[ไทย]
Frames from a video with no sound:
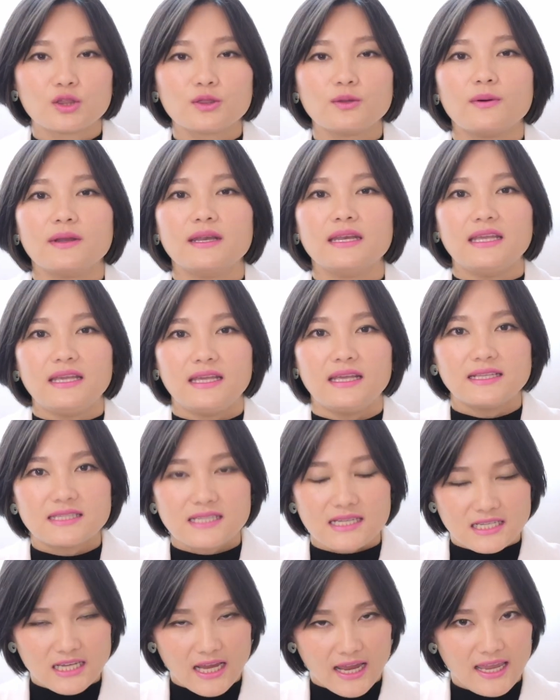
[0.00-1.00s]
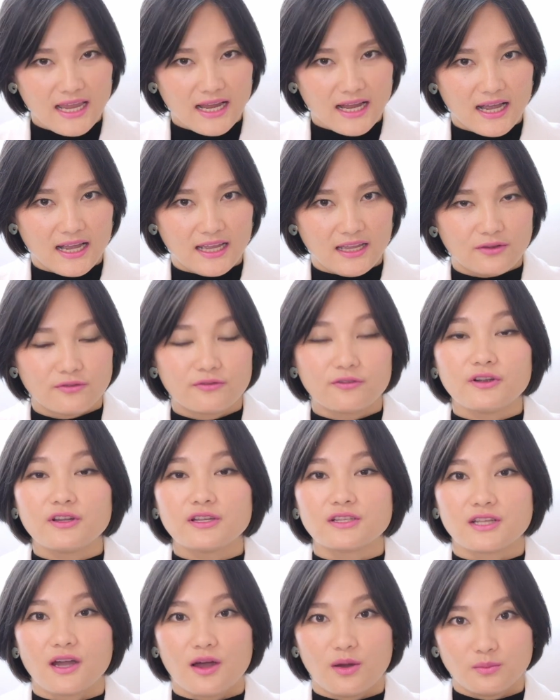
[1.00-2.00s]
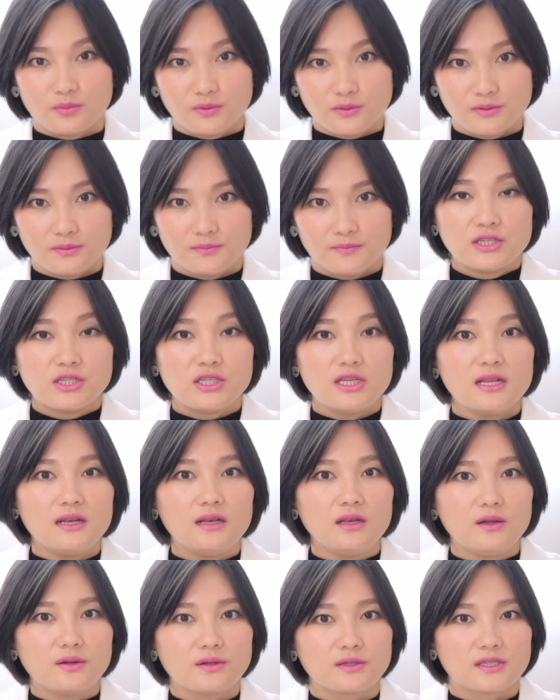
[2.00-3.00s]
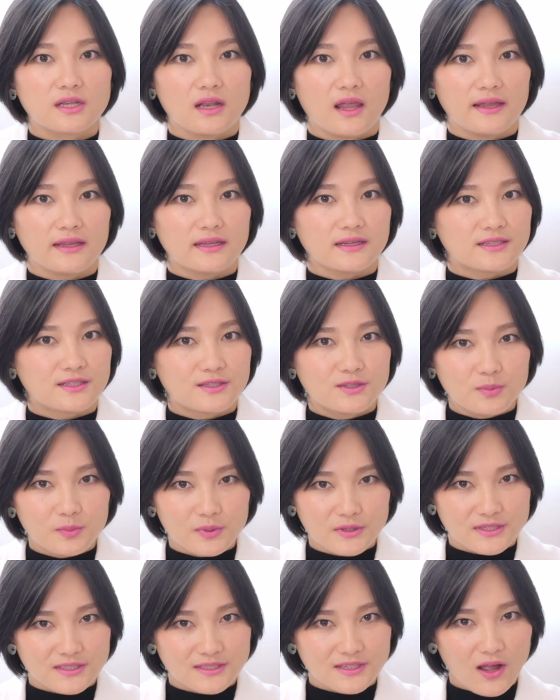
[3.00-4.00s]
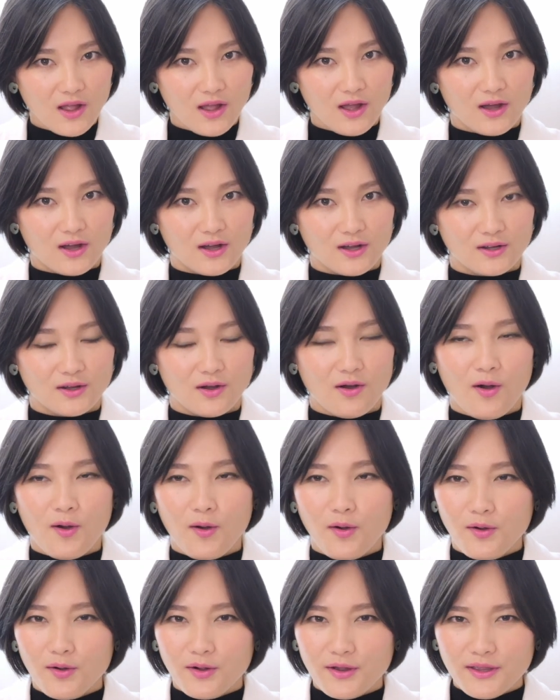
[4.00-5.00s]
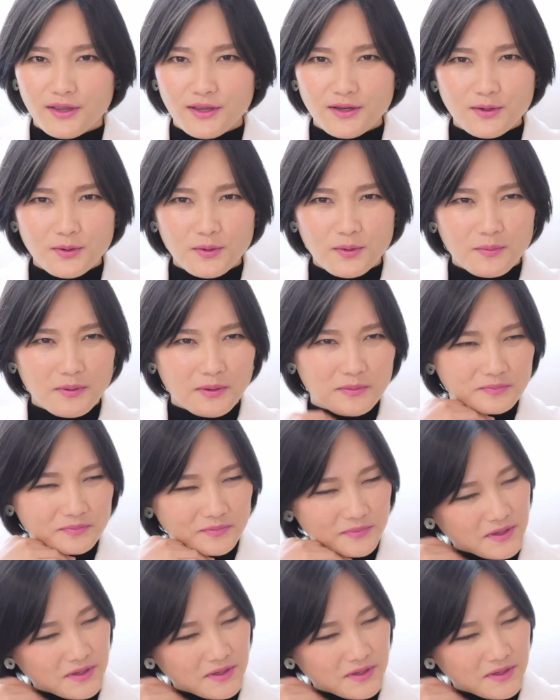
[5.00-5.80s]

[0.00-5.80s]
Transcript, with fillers: ตัวนี้จะใช้ยังไง for example she looks like a superstar โ้ยดูแบบ